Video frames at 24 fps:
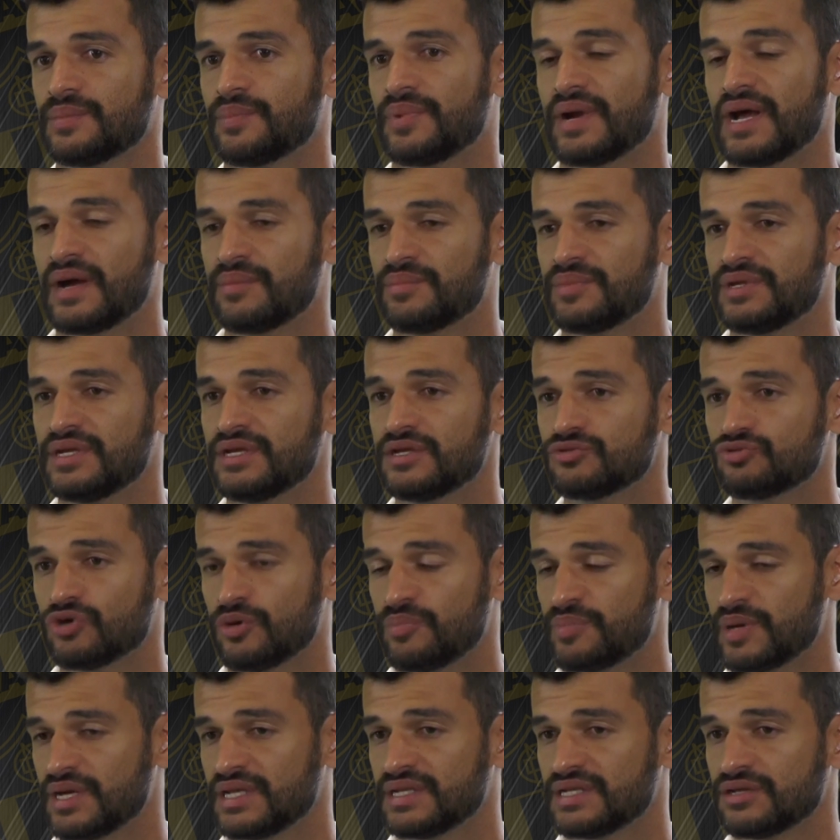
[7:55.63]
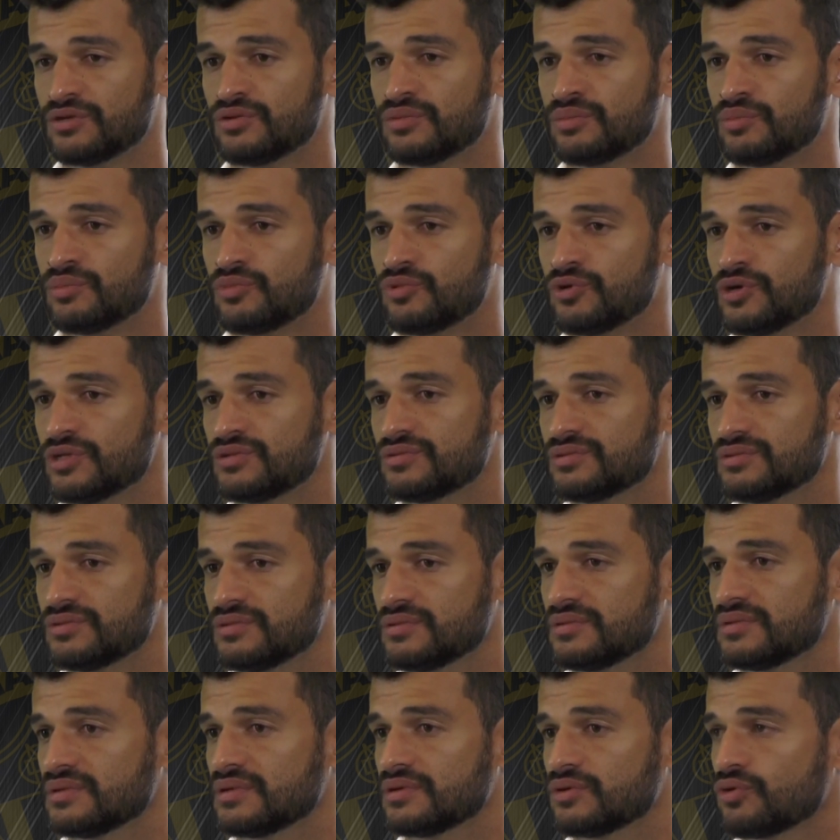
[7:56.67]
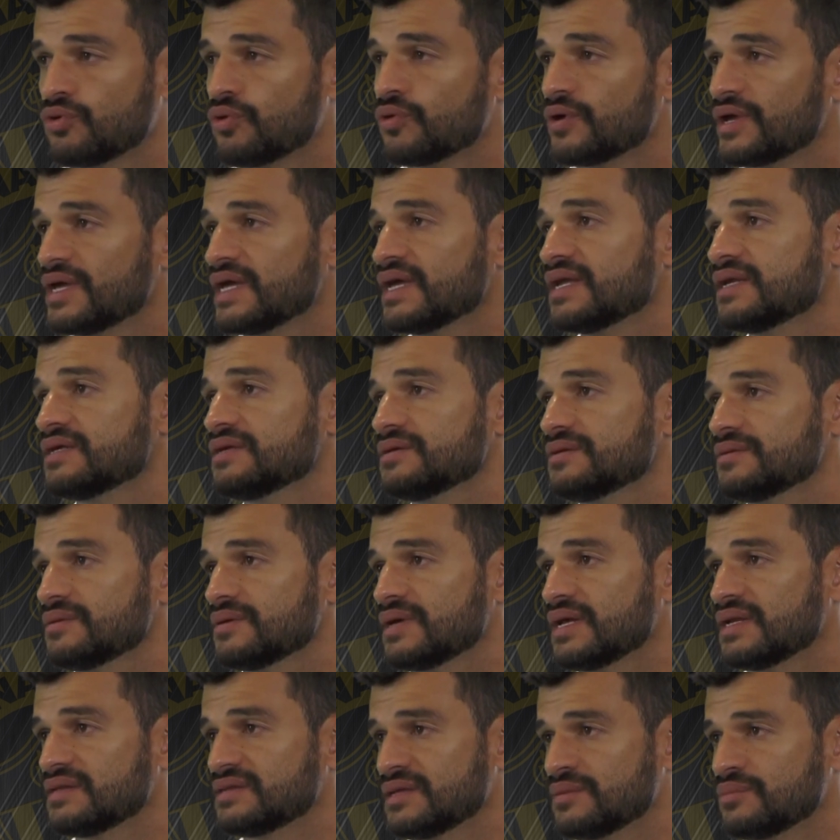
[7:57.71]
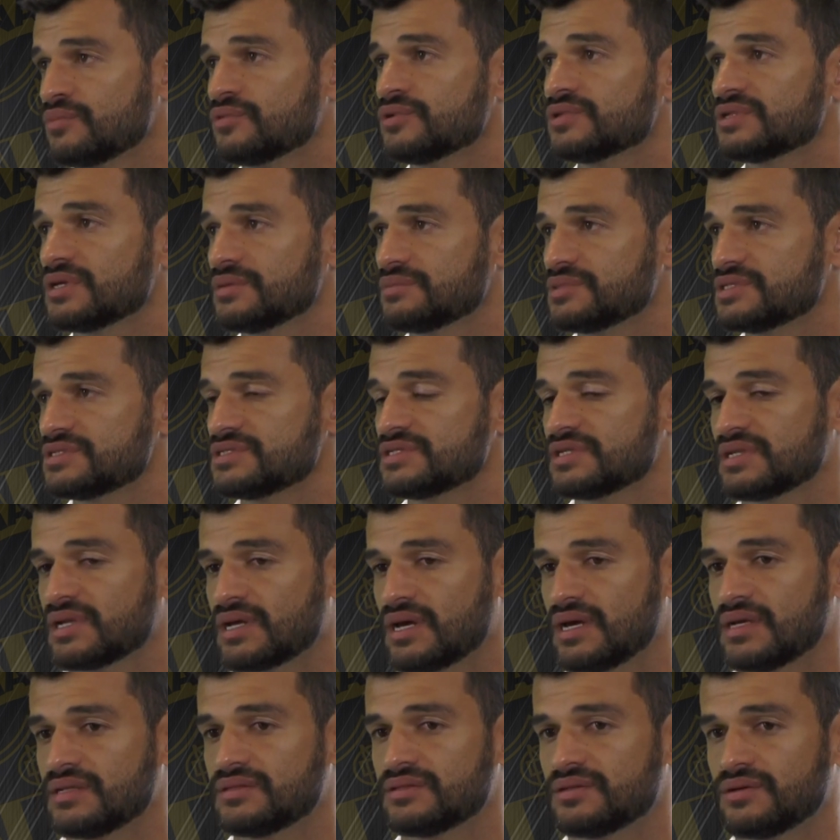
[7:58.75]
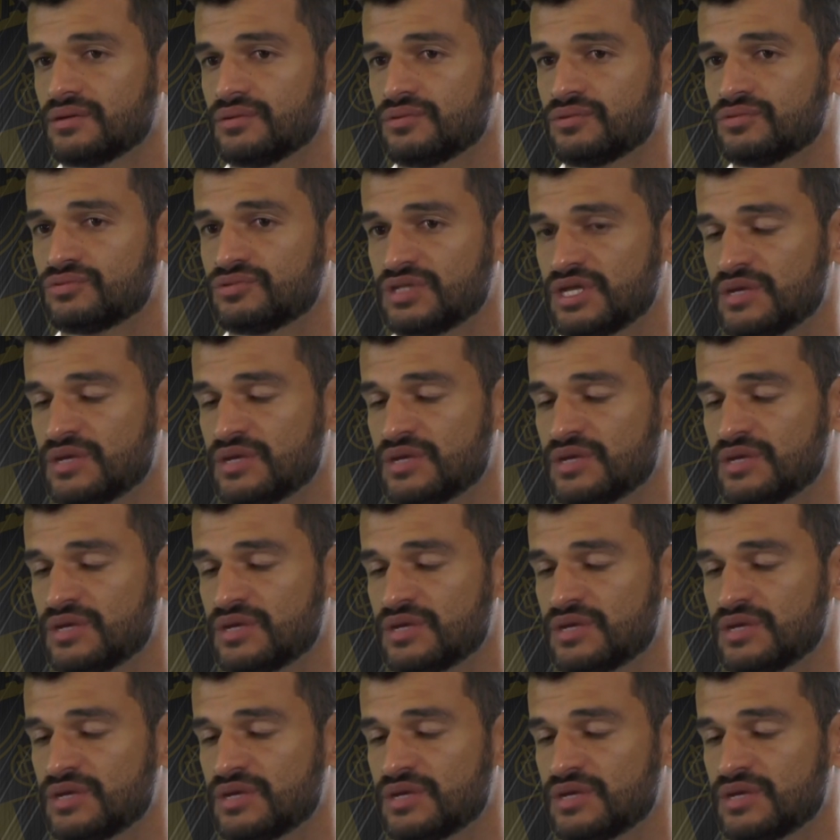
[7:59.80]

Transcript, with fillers: para mim estou aprendendo muito com ele, ele tem muito a me ensinar, então o